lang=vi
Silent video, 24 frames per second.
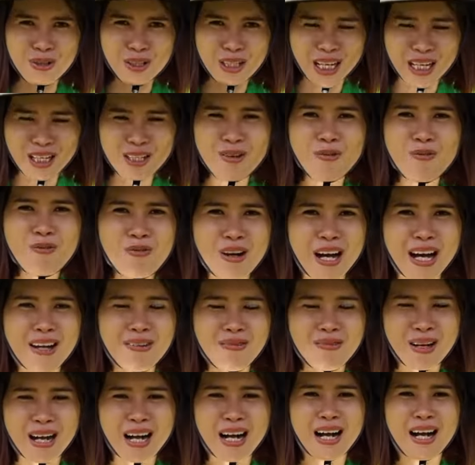sẽ sung
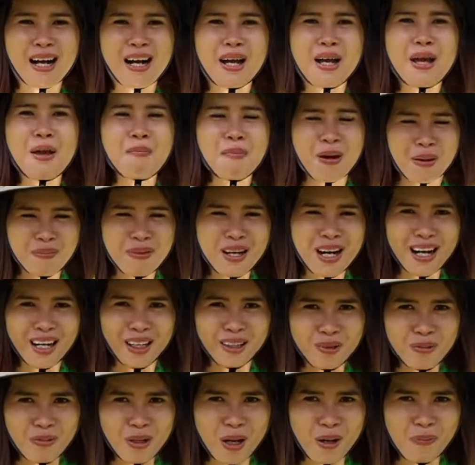vầy và im ấm
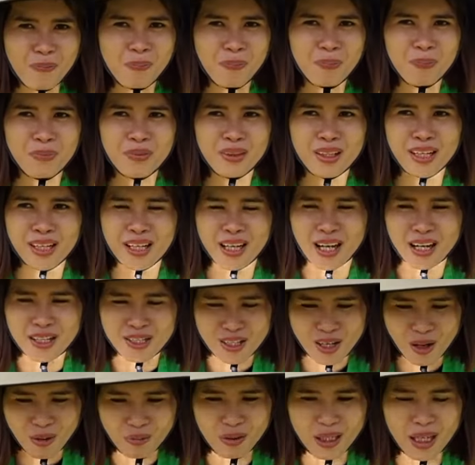hơn đúng không? Thì ở
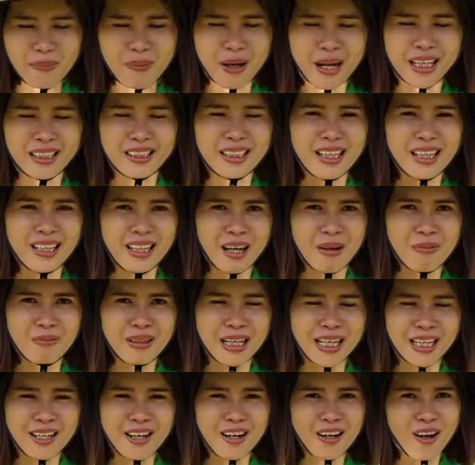trong cái bàn thiên
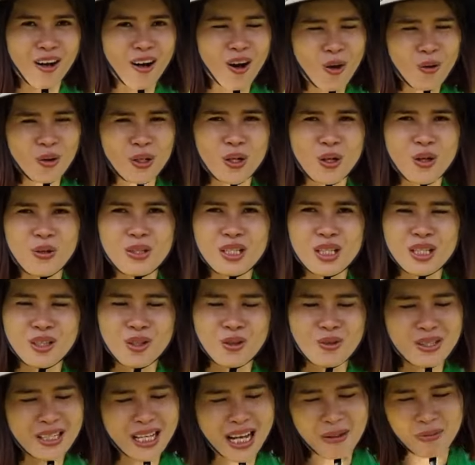long này nó có
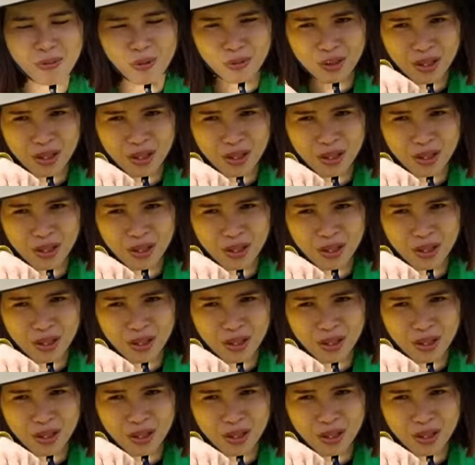oleochitosan